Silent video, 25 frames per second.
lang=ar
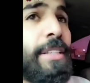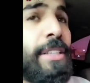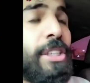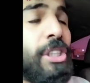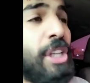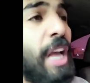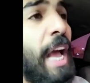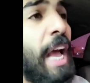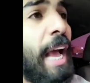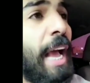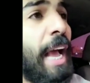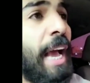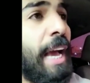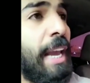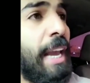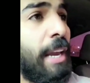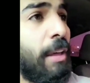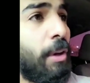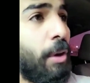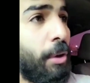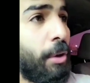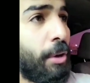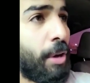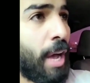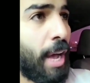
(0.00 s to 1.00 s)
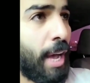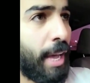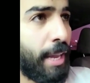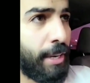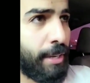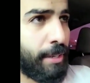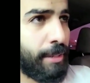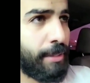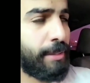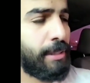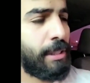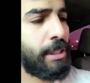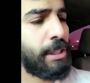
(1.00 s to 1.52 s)
شغل قران
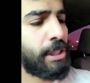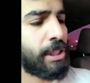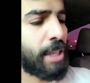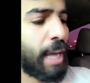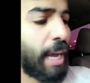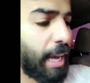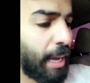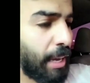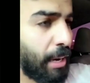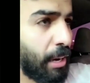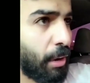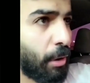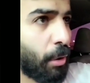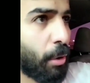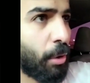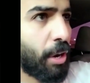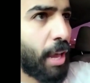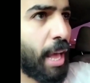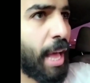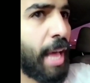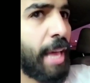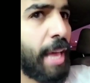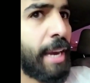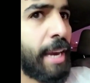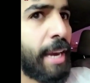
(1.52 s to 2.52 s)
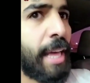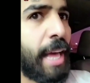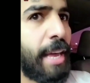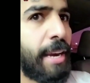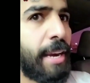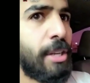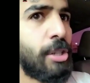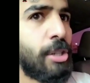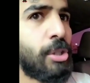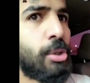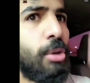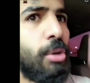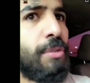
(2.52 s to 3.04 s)
شغل القران
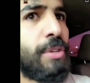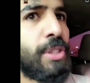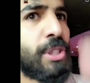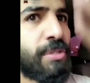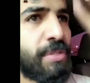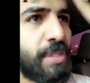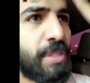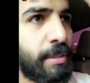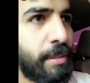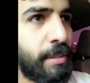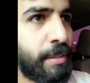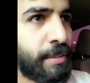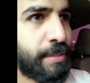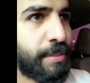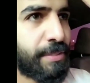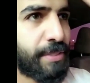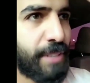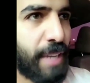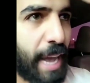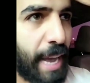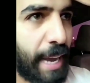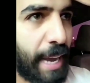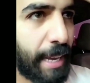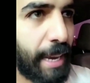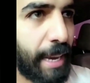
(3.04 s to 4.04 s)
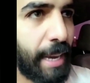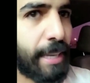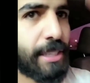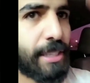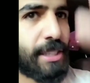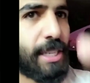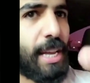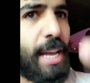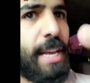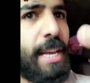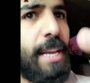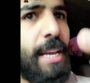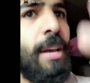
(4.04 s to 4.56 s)
خلنا نشوف ايش في في عقلك
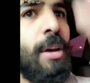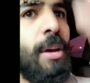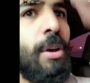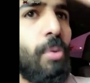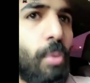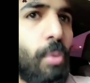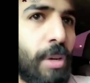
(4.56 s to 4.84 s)
شيء